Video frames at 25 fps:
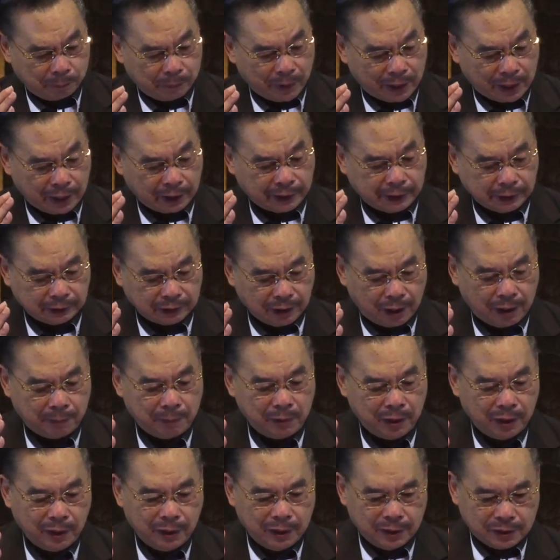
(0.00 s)
kepada kita
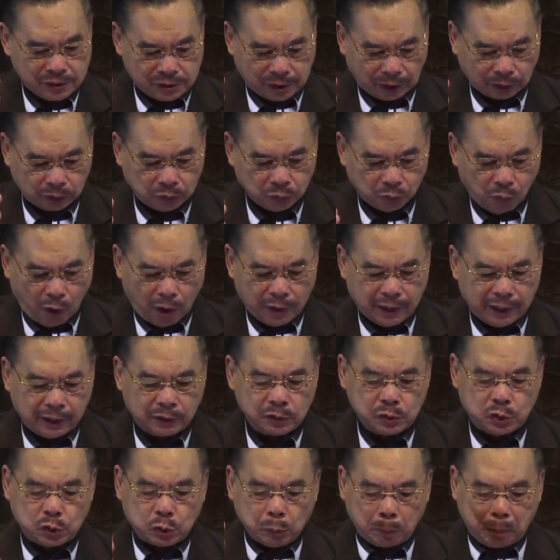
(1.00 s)
satu warning
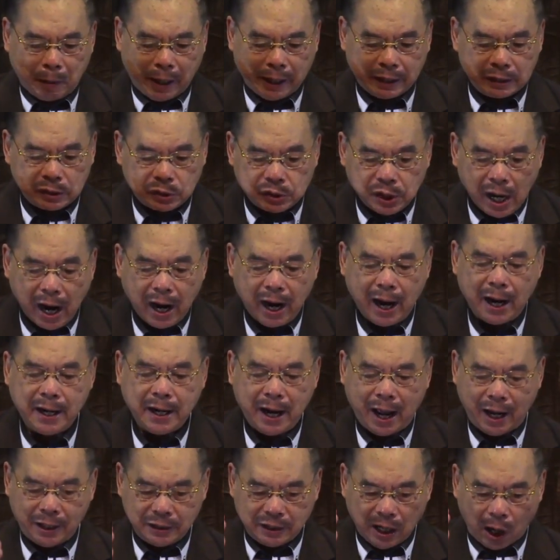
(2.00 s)
supaya jangan
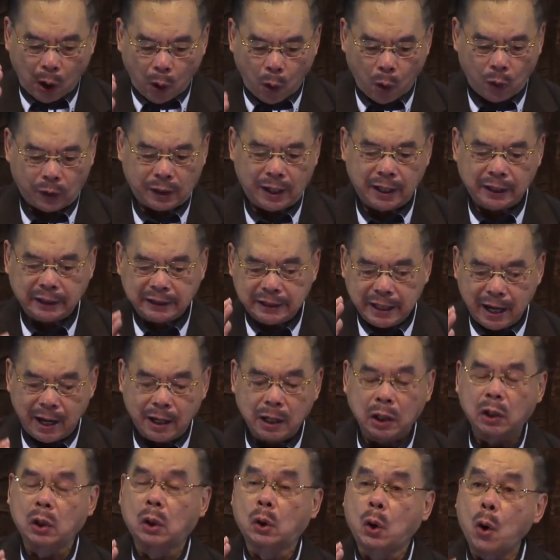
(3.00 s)
ada orang
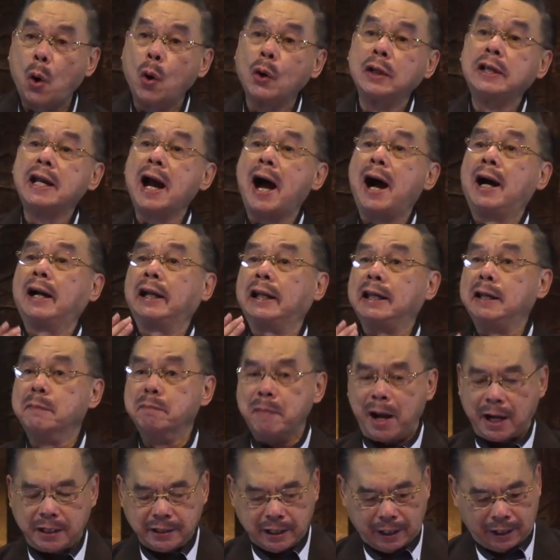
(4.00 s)
yang goyang
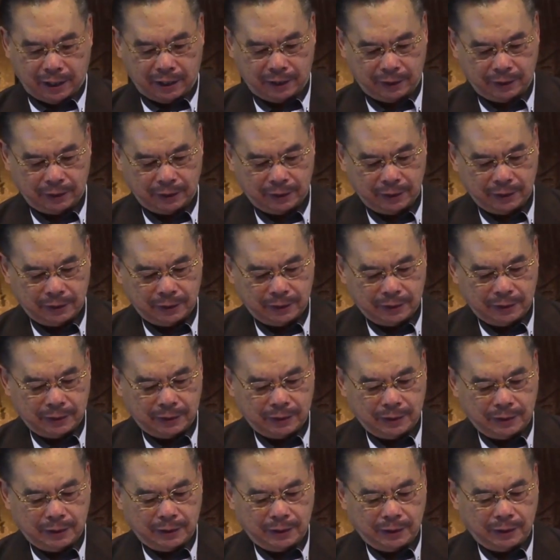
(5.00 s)
imannya
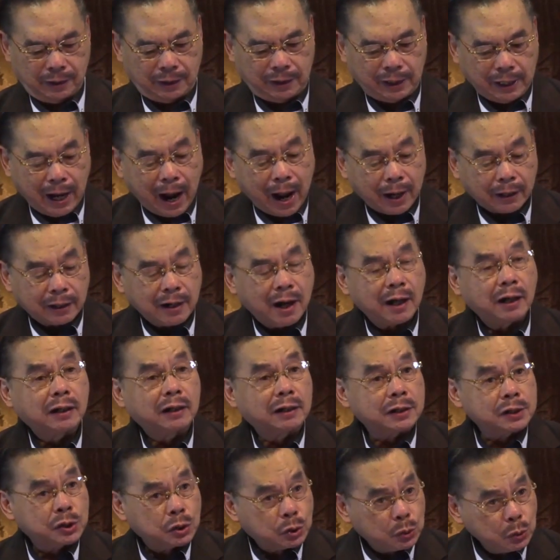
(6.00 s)
karena
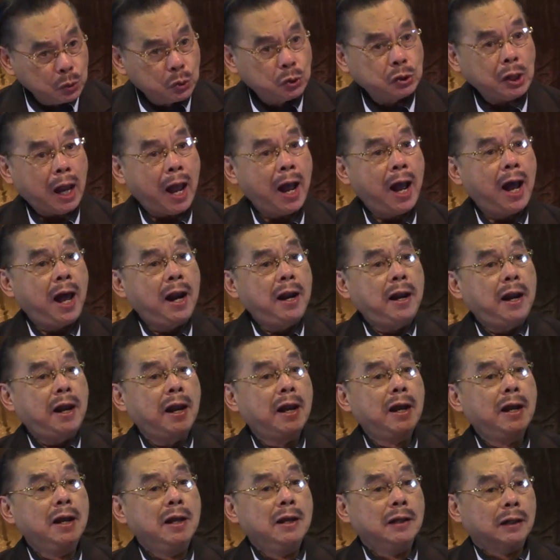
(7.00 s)

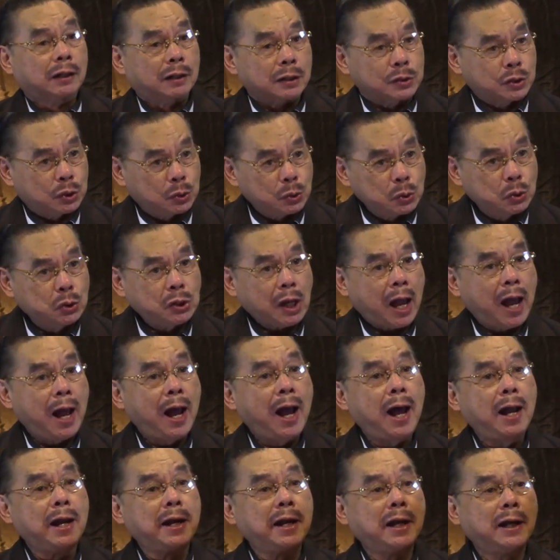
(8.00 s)

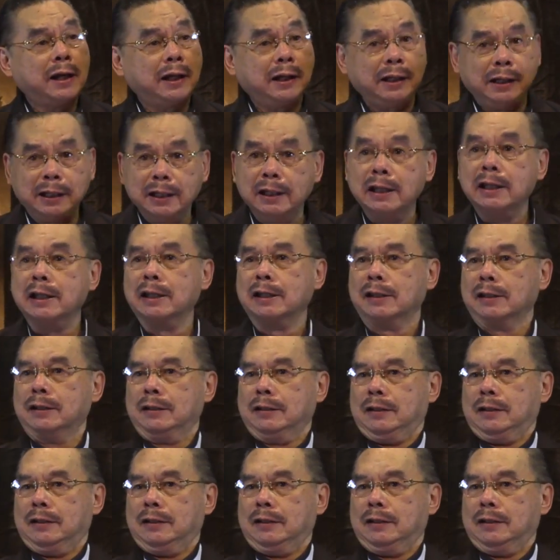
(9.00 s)
kesusahan-kesusahan ini.